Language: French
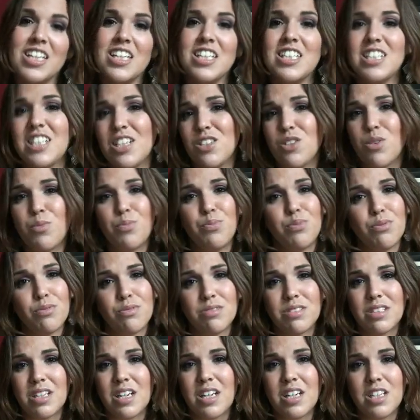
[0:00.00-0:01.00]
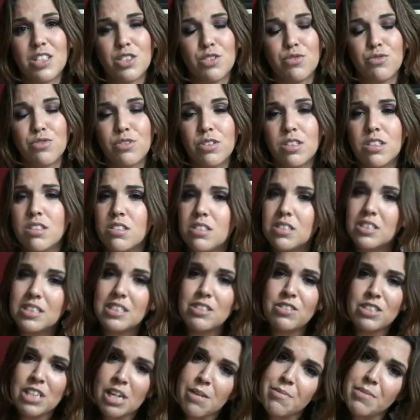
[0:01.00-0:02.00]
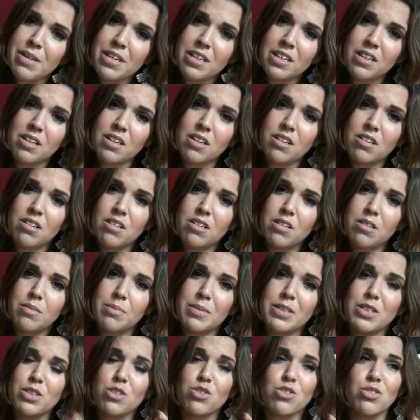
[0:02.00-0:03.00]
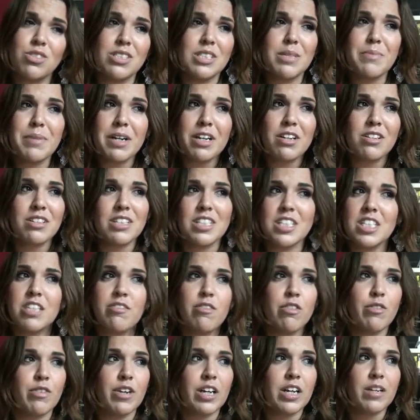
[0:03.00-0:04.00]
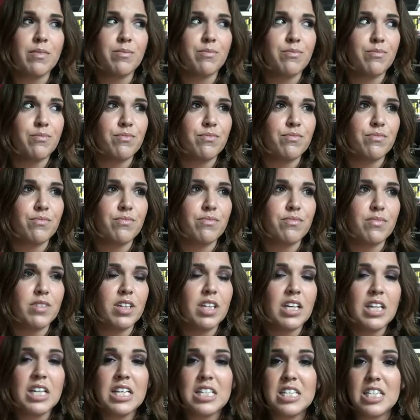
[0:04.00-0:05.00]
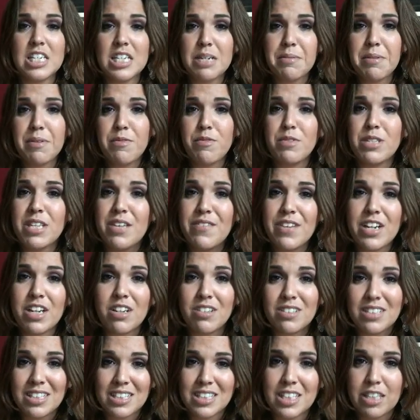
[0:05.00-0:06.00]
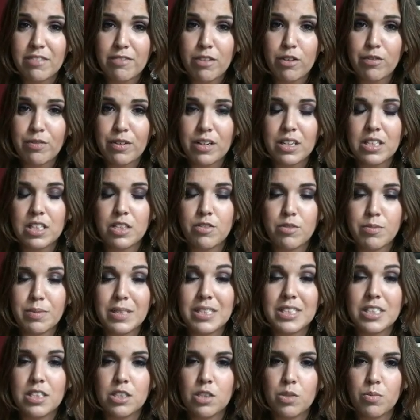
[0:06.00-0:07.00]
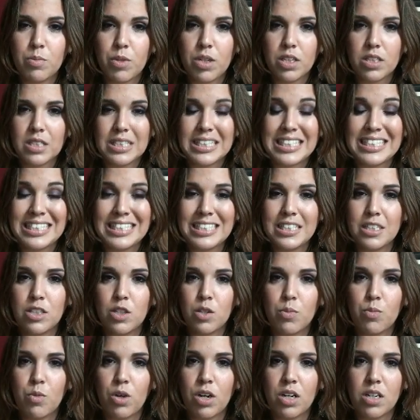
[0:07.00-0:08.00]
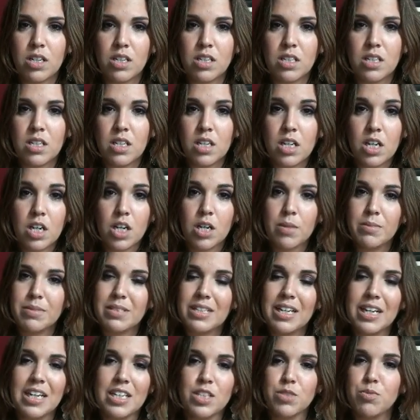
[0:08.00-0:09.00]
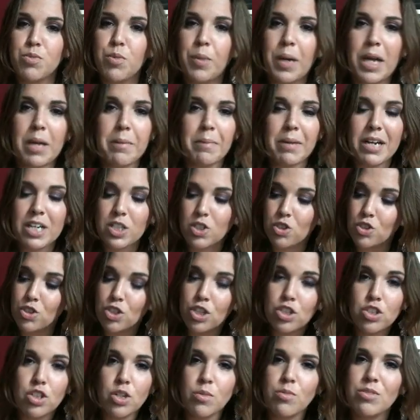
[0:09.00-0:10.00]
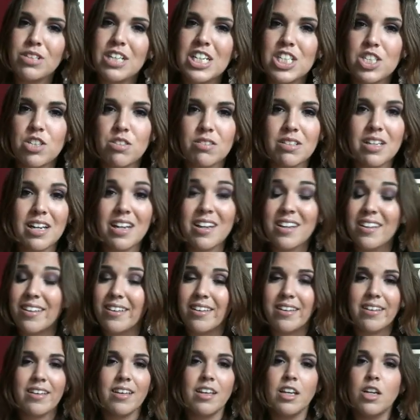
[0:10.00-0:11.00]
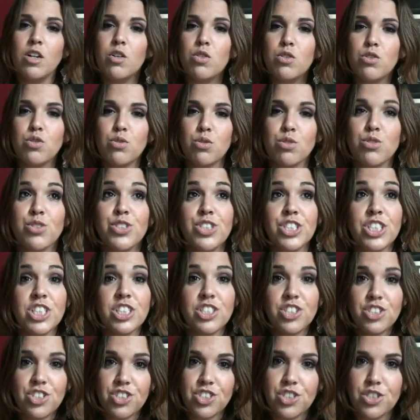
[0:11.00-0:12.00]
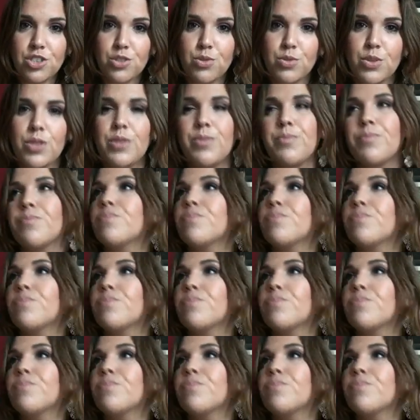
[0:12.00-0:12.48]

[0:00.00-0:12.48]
J'attends plus que ça. Je veux. Si jamais, parce que je ne sais pas quand est-ce qu'il va ouvrir. Si jamais vous savez quand est-ce qu'il va ouvrir, s'il vous plaît, dites-le moi. Dites-le moi. Comme ça, là, je me prépare, je le note dans mon agenda et le jour J, j'y suis.